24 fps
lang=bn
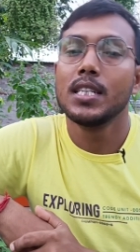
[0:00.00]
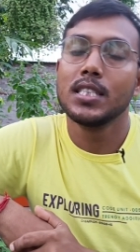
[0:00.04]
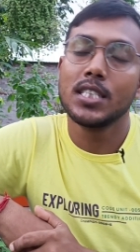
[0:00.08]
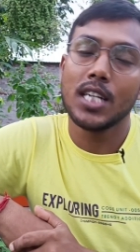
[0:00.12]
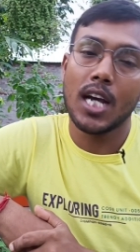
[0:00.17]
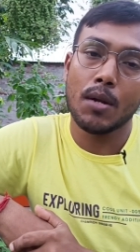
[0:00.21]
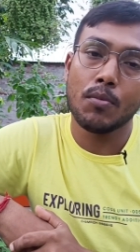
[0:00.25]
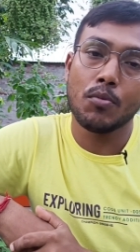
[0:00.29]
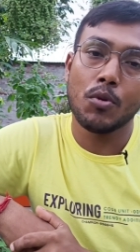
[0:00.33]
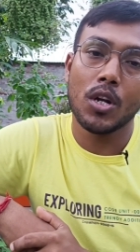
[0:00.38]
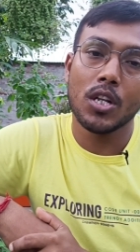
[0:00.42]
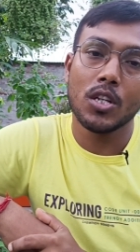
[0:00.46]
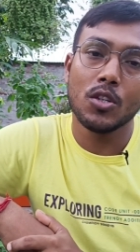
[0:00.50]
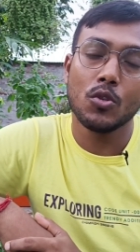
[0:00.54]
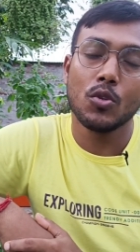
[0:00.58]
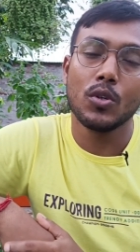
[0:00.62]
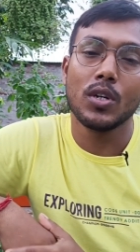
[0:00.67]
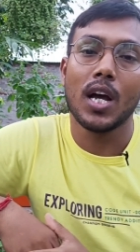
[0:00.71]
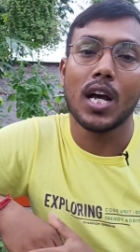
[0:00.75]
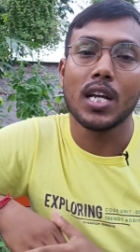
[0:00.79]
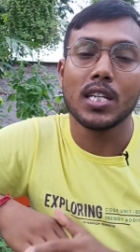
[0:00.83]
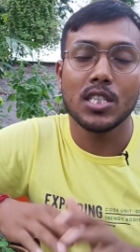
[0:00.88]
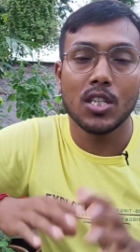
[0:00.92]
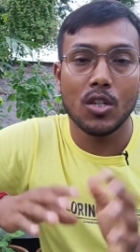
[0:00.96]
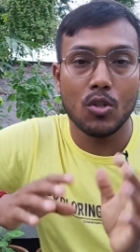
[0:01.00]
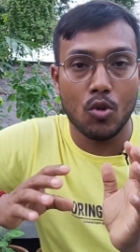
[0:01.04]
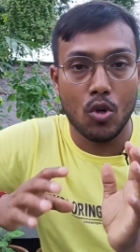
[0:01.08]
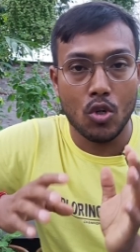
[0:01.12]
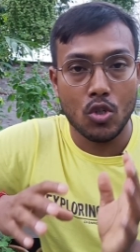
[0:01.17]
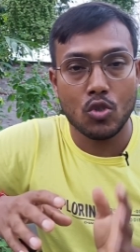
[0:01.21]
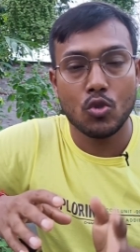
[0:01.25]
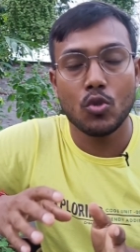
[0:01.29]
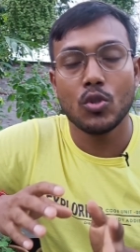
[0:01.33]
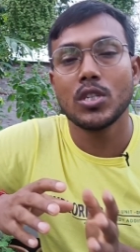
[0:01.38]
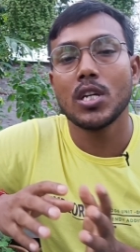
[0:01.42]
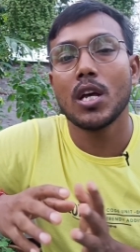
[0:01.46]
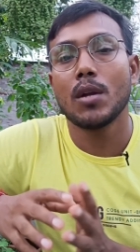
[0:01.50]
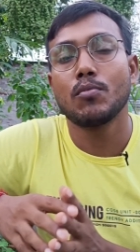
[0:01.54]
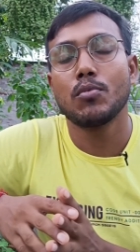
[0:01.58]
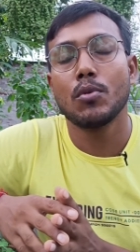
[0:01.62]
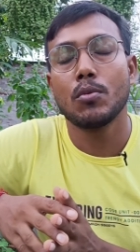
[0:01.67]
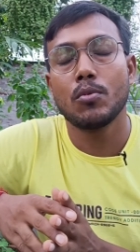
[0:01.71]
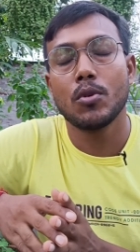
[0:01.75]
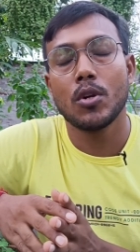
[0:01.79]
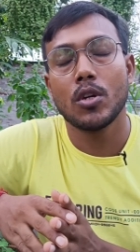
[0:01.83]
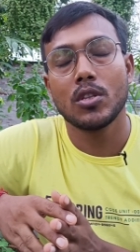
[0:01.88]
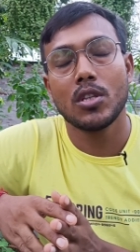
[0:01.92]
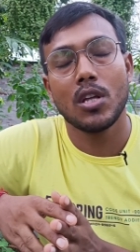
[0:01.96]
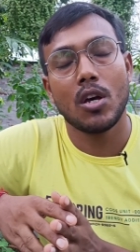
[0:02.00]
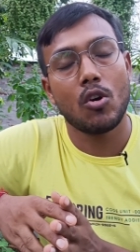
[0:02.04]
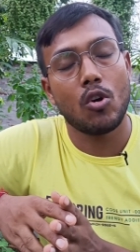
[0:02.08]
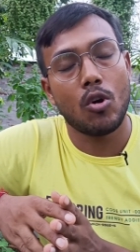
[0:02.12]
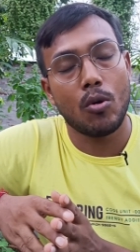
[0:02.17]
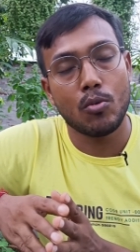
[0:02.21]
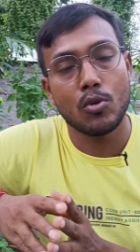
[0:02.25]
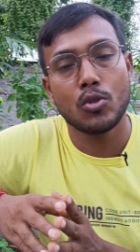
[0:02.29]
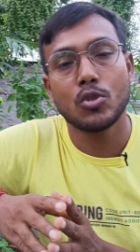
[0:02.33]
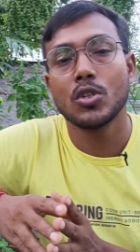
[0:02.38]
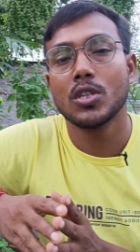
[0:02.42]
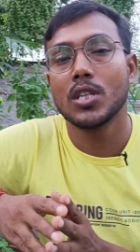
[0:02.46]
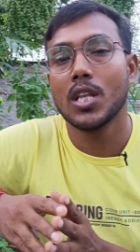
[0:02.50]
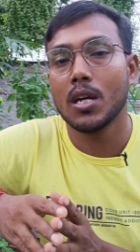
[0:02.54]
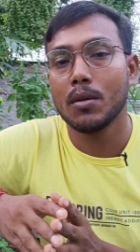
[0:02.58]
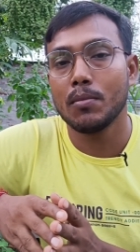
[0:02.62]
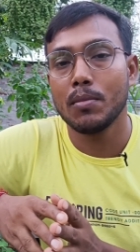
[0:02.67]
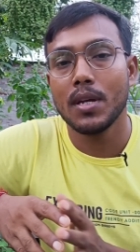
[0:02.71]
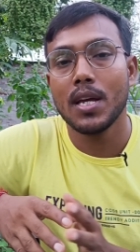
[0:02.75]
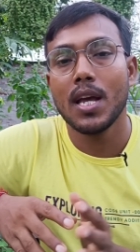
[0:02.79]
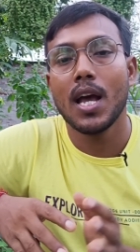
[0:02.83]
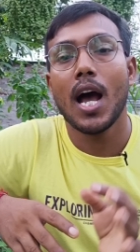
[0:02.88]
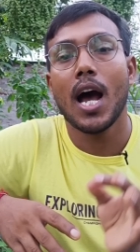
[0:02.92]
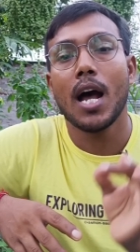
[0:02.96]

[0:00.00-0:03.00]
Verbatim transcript: যার ফলে কিন্তু গাছটি নষ্ট হয়ে যাওয়ার প্রবণতা অবশ্যই থাকবে